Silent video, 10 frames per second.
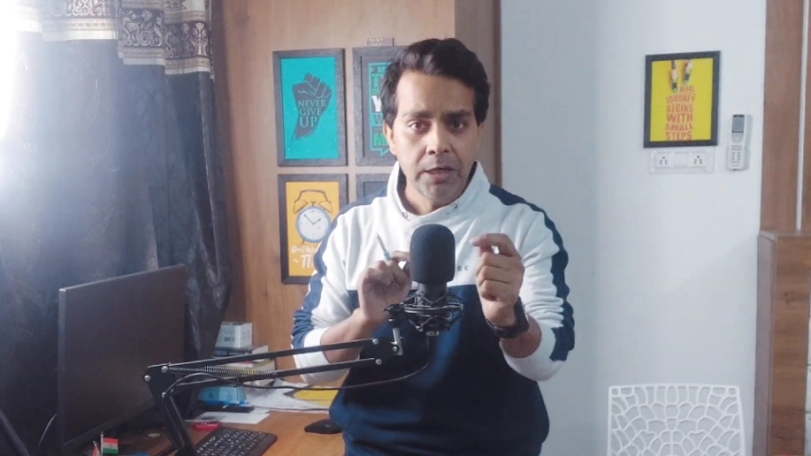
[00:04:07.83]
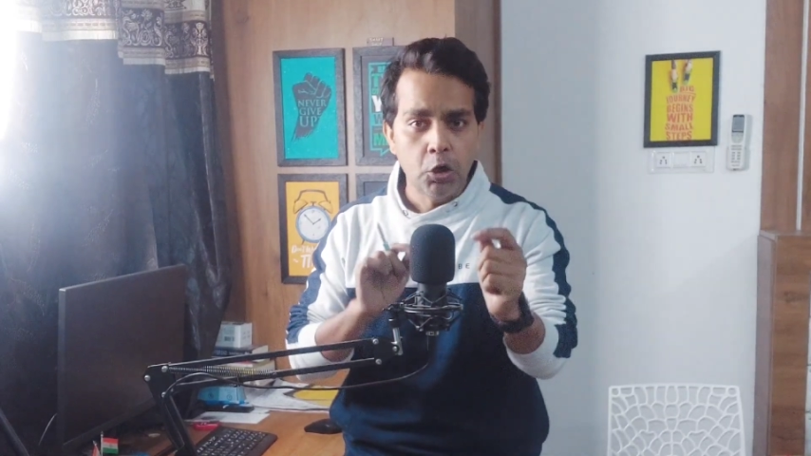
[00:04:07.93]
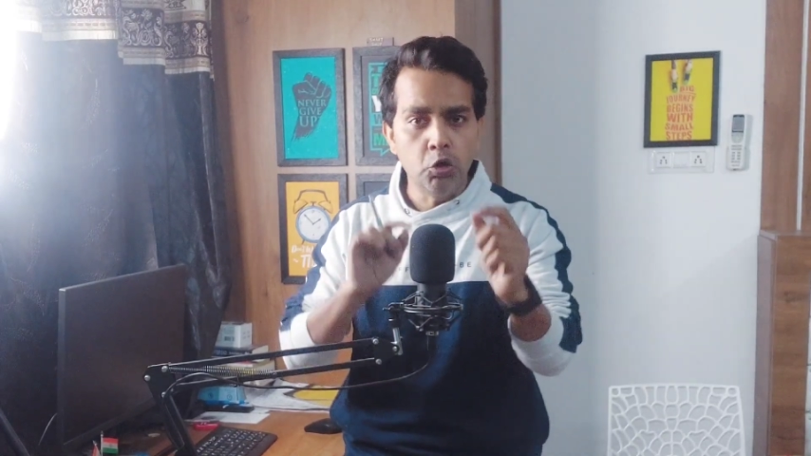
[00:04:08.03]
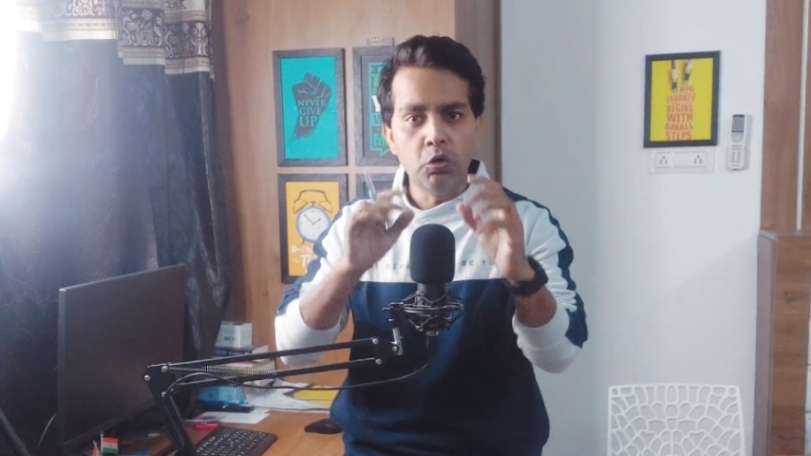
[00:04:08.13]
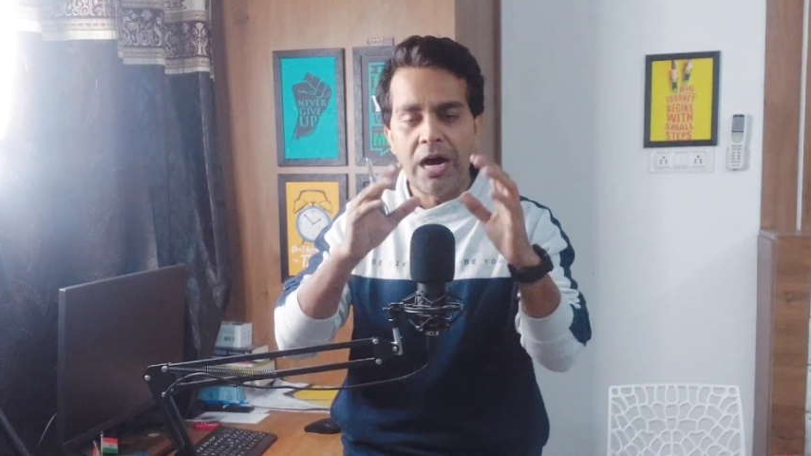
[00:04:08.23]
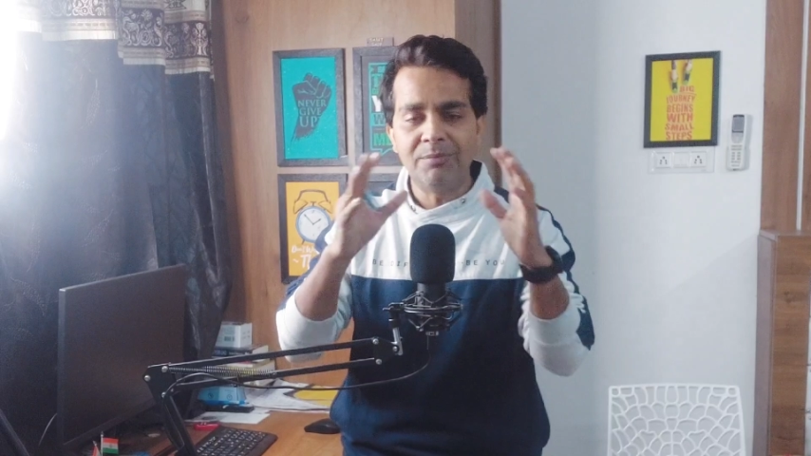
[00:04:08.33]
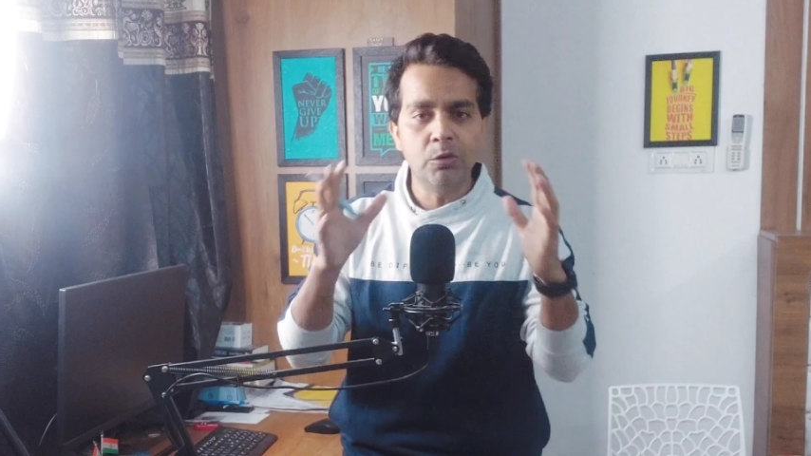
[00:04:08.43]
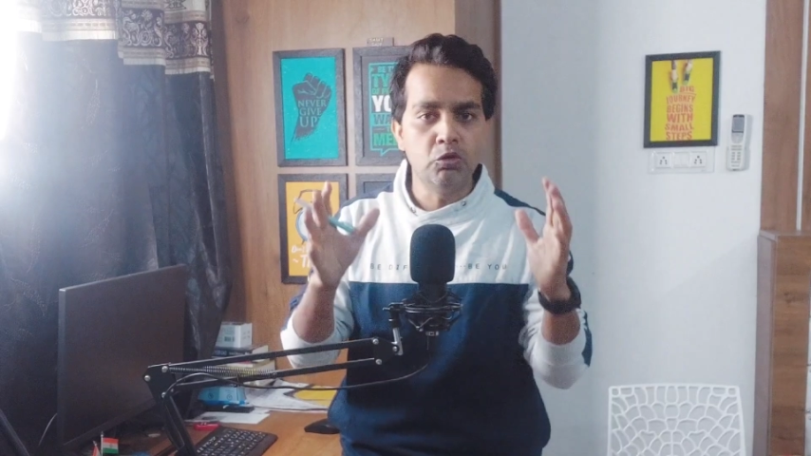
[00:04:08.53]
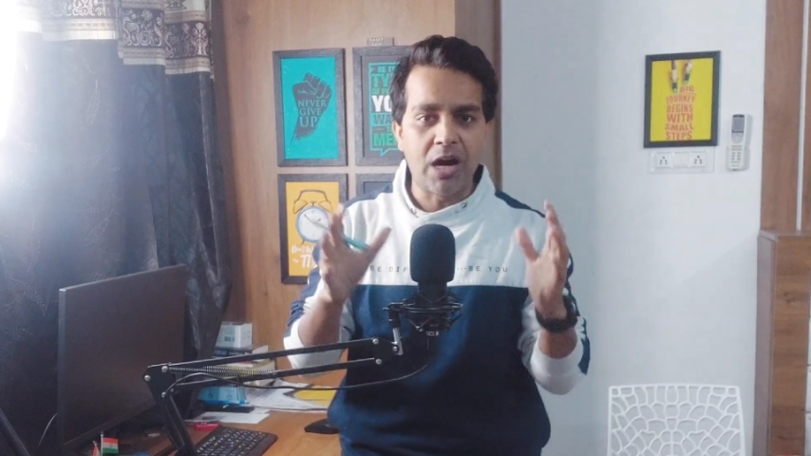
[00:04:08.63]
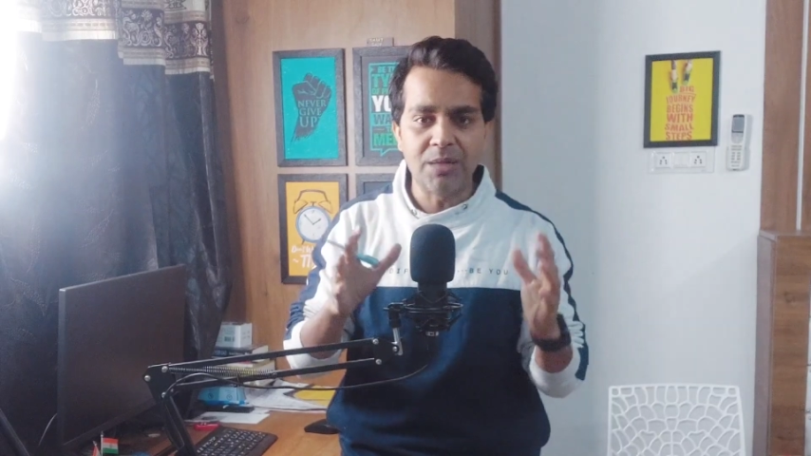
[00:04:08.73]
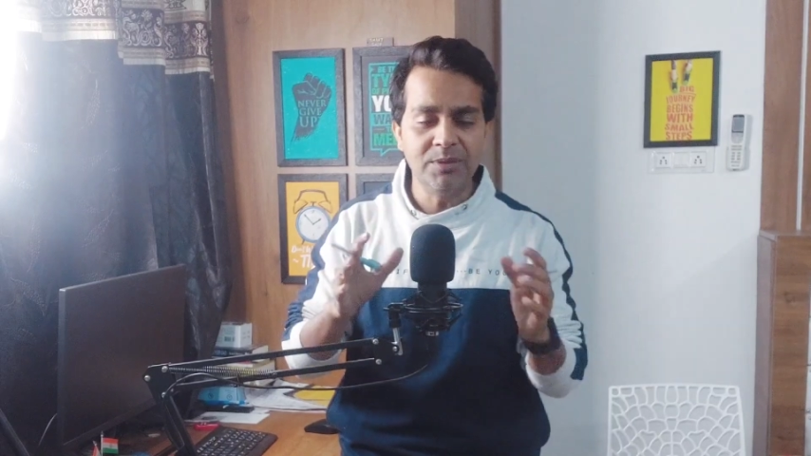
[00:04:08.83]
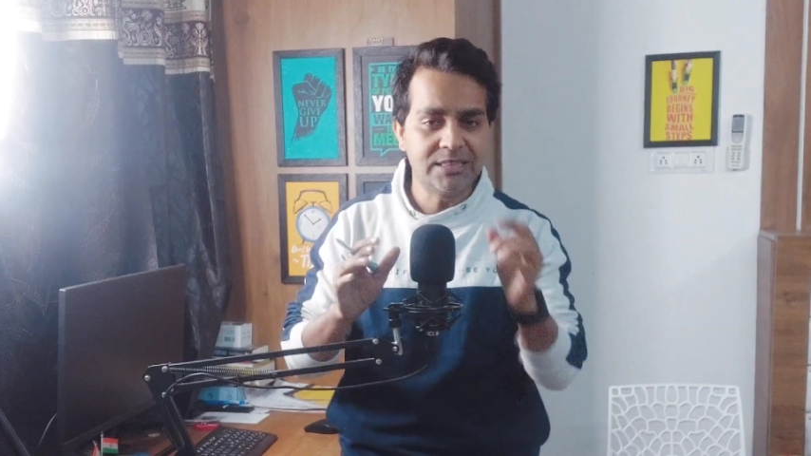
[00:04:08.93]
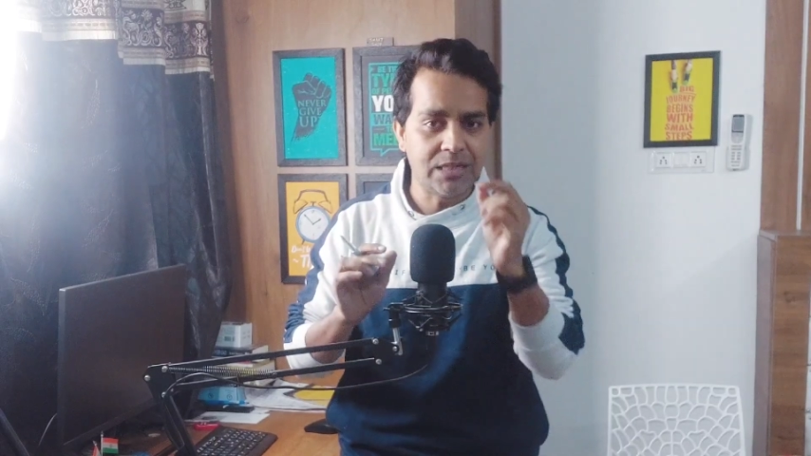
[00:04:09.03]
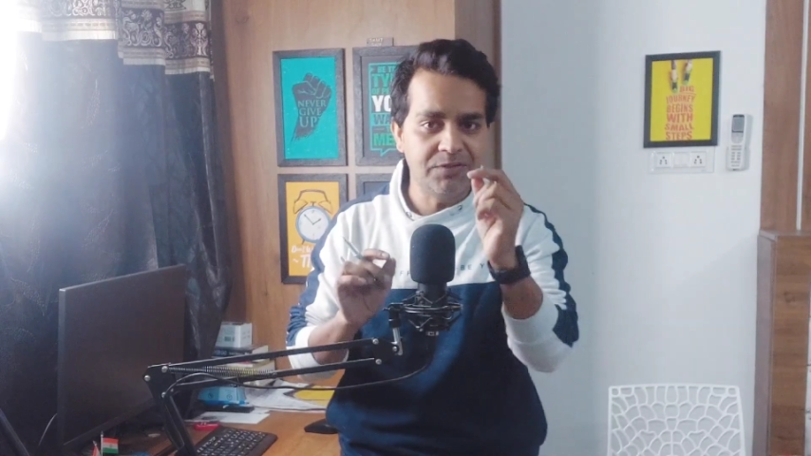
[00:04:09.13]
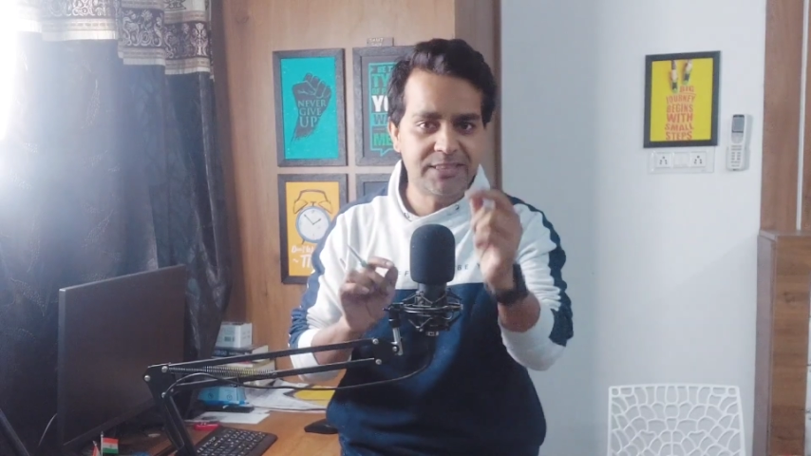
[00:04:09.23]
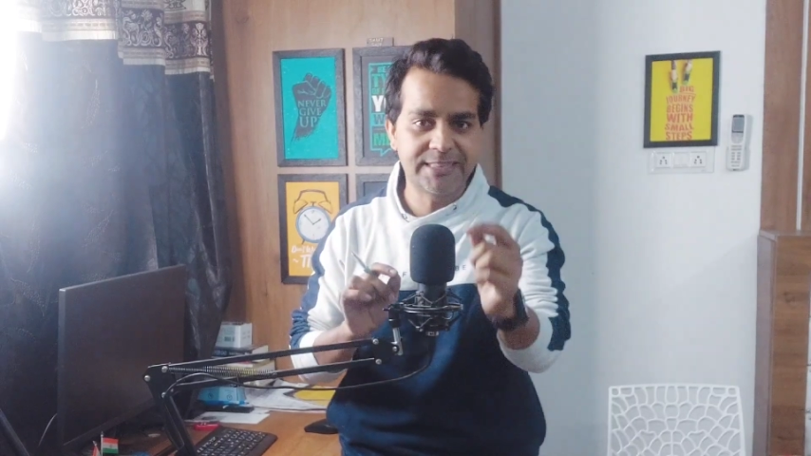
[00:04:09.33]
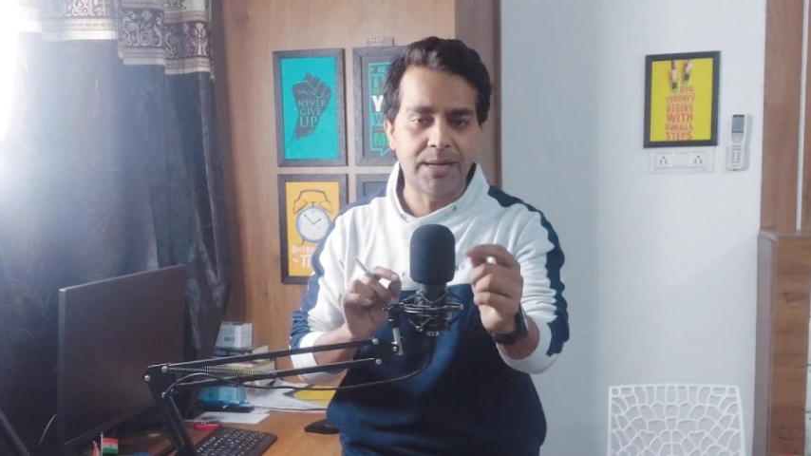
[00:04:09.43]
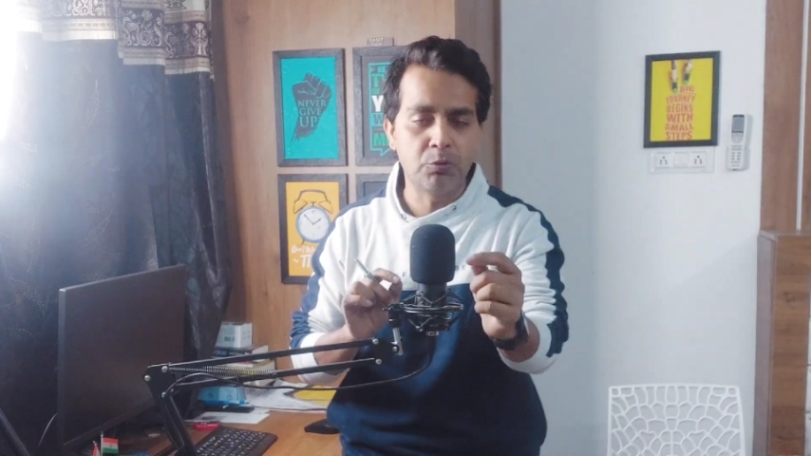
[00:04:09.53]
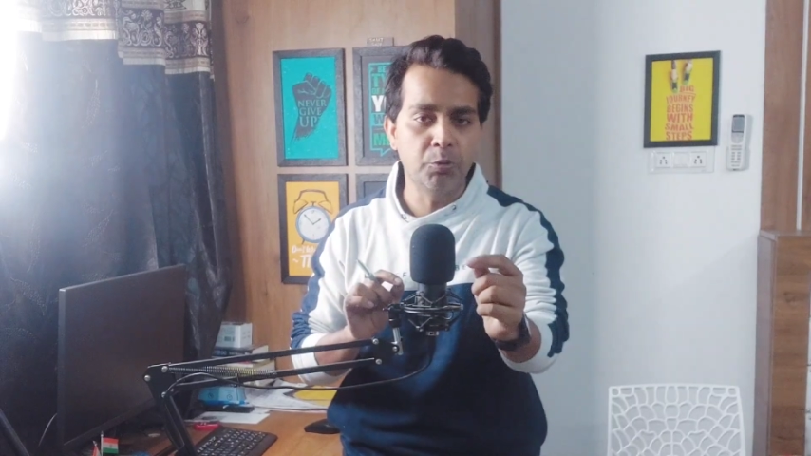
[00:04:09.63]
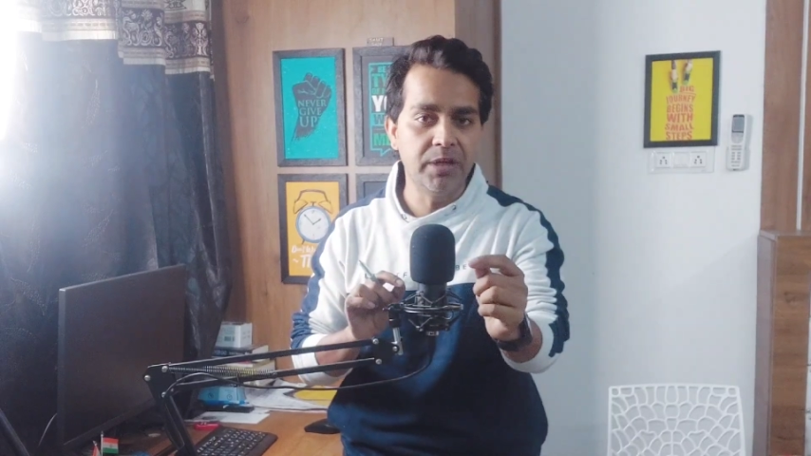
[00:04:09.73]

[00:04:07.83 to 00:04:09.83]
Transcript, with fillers: लुहावनी लुहावनी सर्विसेज आपको